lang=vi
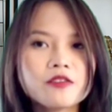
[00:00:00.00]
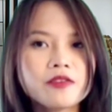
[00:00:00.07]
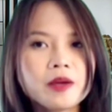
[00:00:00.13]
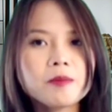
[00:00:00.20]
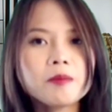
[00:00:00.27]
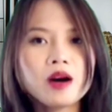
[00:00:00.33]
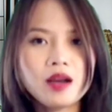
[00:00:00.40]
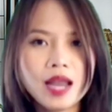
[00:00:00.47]
phép
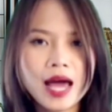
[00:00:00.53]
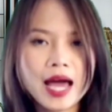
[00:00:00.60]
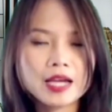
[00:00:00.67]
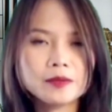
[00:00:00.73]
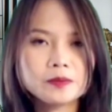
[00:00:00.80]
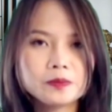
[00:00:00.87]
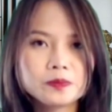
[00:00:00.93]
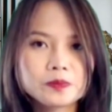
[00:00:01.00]
mở lại.
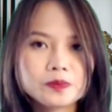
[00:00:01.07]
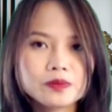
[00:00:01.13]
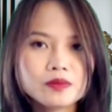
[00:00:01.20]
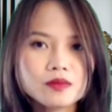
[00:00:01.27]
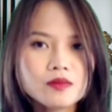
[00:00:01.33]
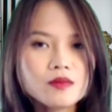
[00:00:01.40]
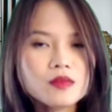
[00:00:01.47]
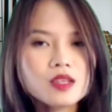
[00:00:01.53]

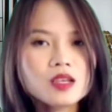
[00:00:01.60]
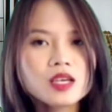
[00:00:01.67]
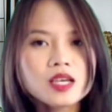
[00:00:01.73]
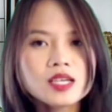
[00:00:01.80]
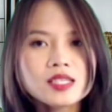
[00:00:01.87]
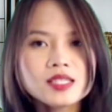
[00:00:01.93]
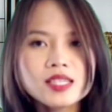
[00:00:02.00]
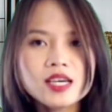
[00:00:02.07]

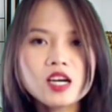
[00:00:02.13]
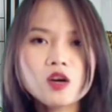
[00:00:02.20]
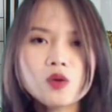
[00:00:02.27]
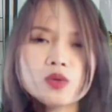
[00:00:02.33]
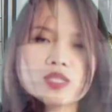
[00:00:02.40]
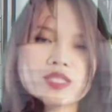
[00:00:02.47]
Riêng ở quận